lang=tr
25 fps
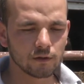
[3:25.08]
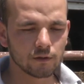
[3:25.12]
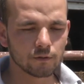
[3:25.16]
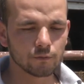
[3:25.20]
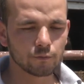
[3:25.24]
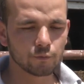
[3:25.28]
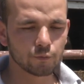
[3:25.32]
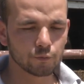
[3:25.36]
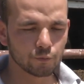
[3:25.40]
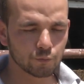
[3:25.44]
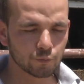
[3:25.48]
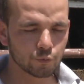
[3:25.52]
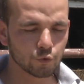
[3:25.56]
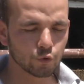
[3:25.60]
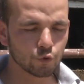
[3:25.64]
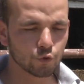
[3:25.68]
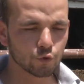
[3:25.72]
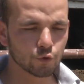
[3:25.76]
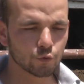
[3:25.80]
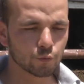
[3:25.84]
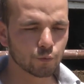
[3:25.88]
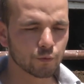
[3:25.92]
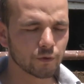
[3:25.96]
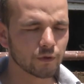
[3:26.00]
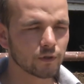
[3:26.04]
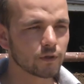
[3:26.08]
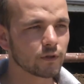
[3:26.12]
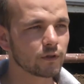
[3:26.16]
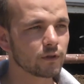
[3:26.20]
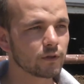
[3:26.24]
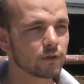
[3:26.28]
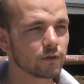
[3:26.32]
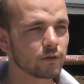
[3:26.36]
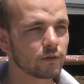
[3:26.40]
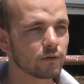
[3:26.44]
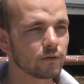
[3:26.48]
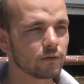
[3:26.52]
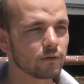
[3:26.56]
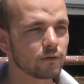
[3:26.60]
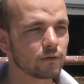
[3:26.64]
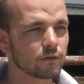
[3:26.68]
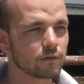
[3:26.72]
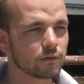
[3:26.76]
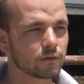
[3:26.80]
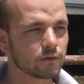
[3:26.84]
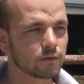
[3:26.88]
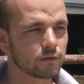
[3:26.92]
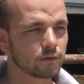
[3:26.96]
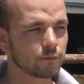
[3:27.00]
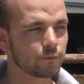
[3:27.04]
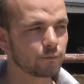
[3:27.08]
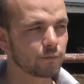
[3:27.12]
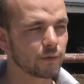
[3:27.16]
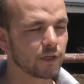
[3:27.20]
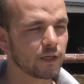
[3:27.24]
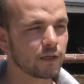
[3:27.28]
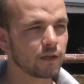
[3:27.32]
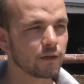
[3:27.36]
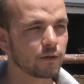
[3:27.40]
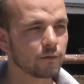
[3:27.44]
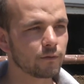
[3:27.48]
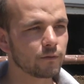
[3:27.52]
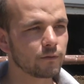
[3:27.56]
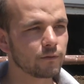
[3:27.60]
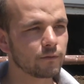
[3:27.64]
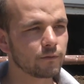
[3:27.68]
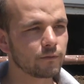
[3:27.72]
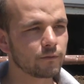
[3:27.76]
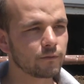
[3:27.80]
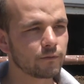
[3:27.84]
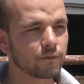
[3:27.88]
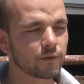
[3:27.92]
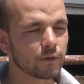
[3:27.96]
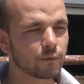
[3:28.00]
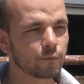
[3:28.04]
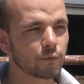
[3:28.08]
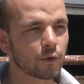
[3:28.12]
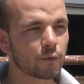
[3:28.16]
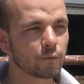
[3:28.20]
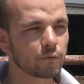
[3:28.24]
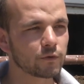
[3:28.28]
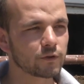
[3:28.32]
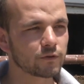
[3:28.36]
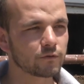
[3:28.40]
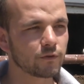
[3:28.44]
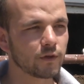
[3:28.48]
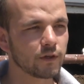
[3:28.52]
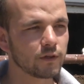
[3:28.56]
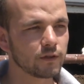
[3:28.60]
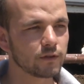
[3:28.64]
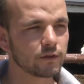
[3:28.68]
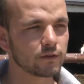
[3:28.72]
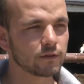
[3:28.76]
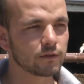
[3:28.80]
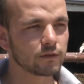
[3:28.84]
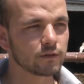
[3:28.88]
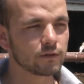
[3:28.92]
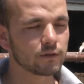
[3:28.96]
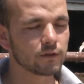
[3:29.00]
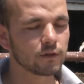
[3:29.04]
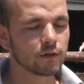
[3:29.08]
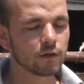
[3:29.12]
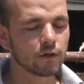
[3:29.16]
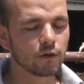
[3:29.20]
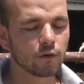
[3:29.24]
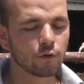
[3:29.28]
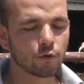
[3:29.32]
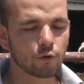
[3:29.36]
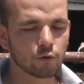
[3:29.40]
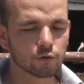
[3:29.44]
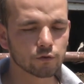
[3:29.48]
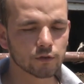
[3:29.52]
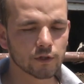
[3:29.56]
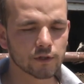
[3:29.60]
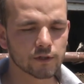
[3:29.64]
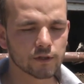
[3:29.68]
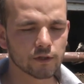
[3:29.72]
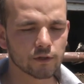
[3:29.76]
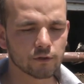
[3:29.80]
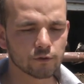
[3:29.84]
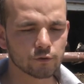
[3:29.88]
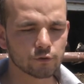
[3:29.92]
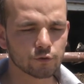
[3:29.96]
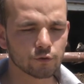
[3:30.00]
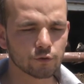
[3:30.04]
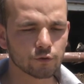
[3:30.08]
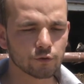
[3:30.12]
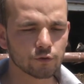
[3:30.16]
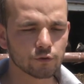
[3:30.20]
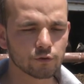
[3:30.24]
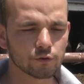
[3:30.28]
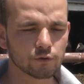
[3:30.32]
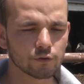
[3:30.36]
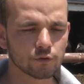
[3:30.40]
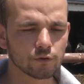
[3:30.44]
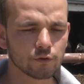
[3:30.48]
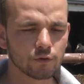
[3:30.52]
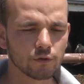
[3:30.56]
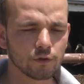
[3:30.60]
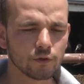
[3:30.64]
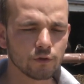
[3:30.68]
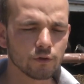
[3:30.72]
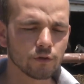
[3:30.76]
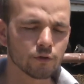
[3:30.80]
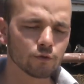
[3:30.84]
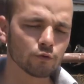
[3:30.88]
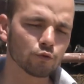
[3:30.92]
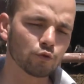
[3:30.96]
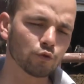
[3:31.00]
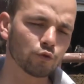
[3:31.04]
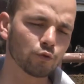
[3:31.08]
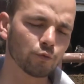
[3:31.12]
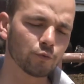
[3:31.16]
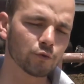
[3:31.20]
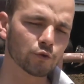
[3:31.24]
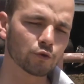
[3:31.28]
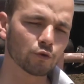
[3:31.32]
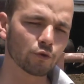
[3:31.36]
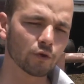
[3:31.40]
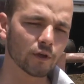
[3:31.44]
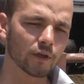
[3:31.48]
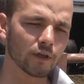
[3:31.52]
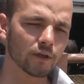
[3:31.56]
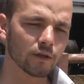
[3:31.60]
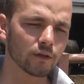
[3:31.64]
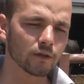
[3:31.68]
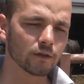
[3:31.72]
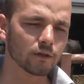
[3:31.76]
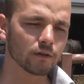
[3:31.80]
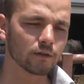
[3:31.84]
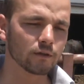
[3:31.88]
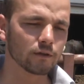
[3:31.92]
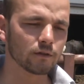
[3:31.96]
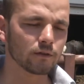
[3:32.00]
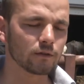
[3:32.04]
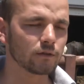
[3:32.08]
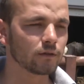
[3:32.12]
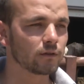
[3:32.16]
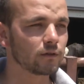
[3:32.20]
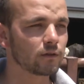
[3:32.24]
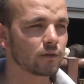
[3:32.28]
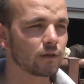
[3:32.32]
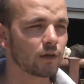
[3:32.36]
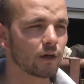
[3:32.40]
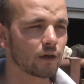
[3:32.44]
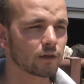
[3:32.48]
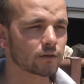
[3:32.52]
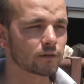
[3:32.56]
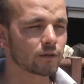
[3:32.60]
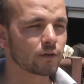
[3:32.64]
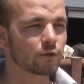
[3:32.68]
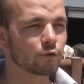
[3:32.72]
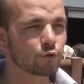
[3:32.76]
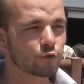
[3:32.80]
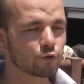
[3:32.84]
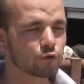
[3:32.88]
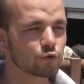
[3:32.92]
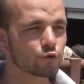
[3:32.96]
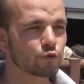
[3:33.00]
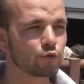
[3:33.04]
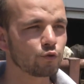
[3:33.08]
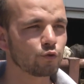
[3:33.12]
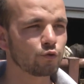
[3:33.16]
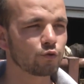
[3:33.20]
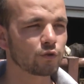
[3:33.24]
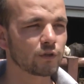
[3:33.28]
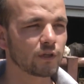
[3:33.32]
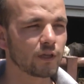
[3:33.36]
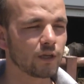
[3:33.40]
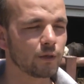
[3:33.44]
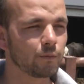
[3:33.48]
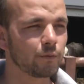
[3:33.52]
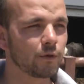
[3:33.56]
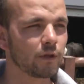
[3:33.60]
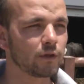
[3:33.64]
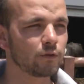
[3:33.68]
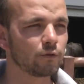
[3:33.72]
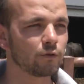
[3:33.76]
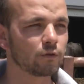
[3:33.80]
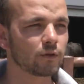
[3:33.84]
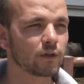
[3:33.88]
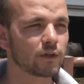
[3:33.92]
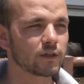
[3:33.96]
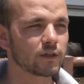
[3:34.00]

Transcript: büyük bir e, milli firmamız var. Onunla çalışıyoruz. Sütü biz oraya aktarıyoruz. Günlük gelip alıyorlar